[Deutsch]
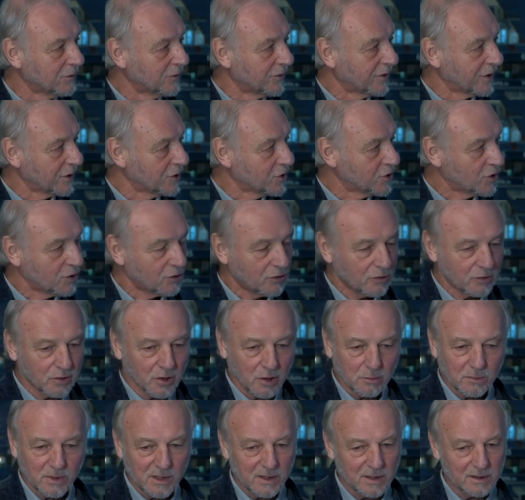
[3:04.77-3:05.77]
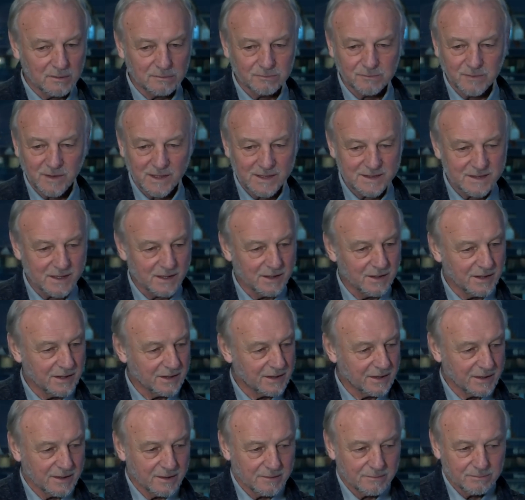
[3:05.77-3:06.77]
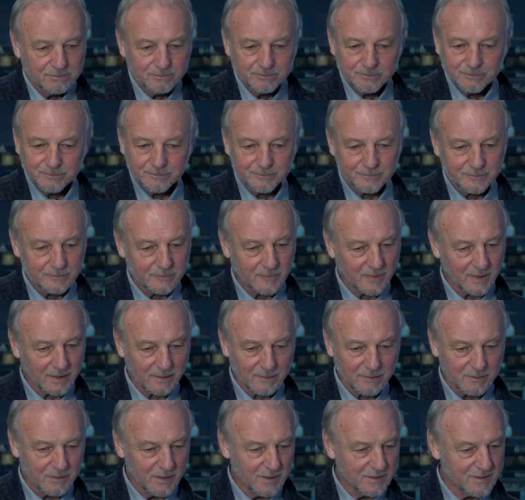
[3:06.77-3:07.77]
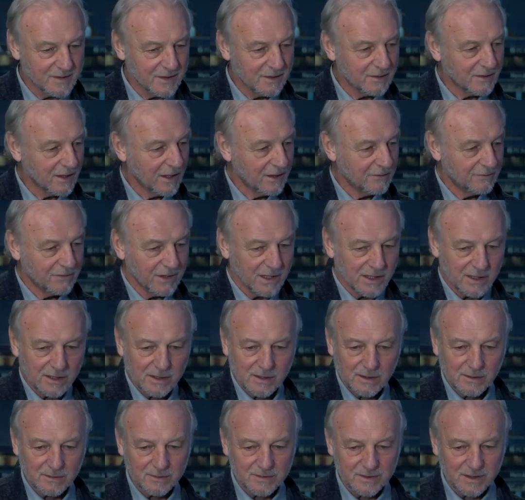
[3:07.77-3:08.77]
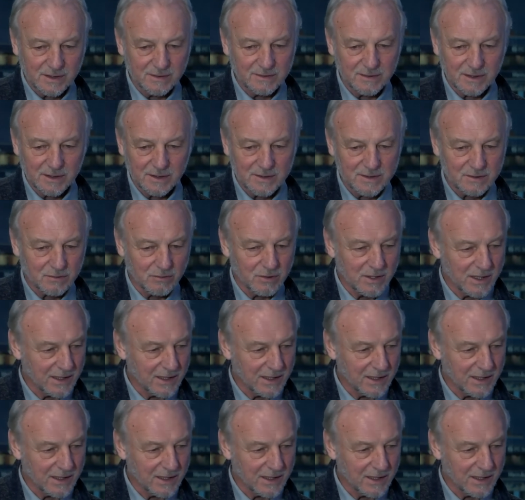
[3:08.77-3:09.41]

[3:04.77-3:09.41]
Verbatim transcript: Unsere Stürmer, weiß ich nicht, äh, die sind entweder sind die zu